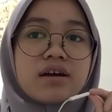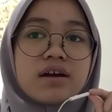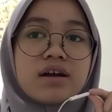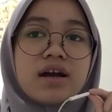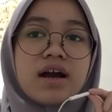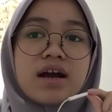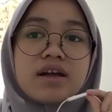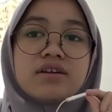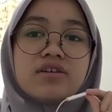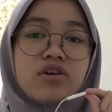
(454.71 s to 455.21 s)

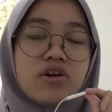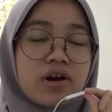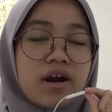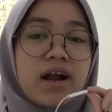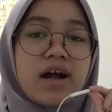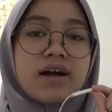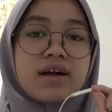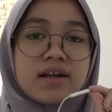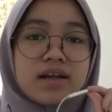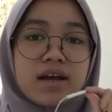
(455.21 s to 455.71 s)
gak ada
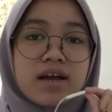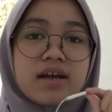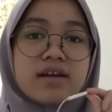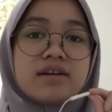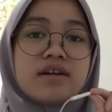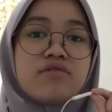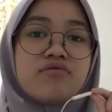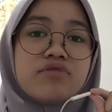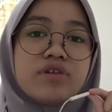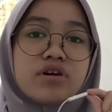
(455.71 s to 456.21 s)
orangnya
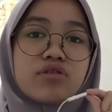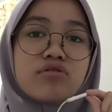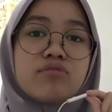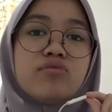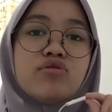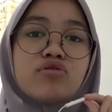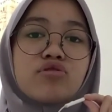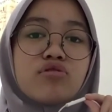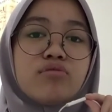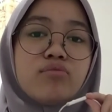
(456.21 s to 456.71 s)
dan udah
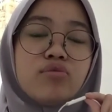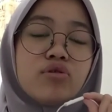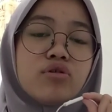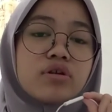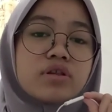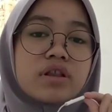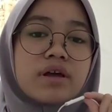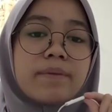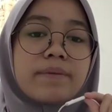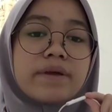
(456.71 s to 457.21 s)

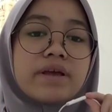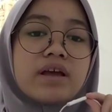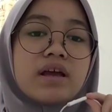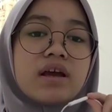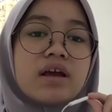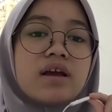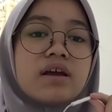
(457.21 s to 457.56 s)
rubuh-rubuh, tapi